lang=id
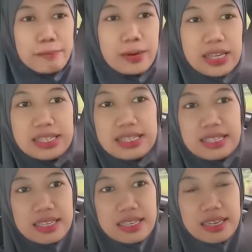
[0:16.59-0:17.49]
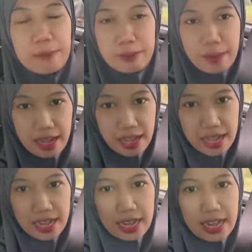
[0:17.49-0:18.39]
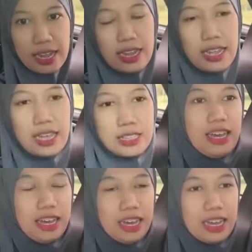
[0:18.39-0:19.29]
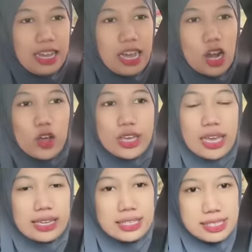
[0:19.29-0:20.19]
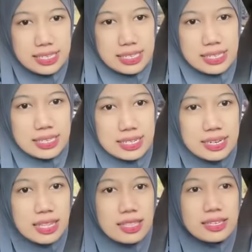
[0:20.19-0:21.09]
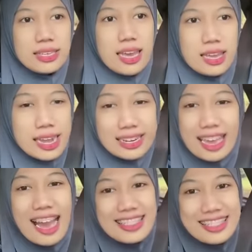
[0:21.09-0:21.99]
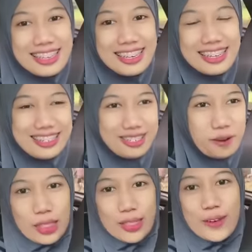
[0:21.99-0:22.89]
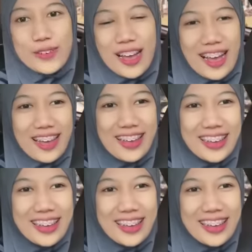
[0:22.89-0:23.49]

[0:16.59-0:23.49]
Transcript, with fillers: plus dapat makan kalau yang ke JIS datangnya dari hati tahu nggak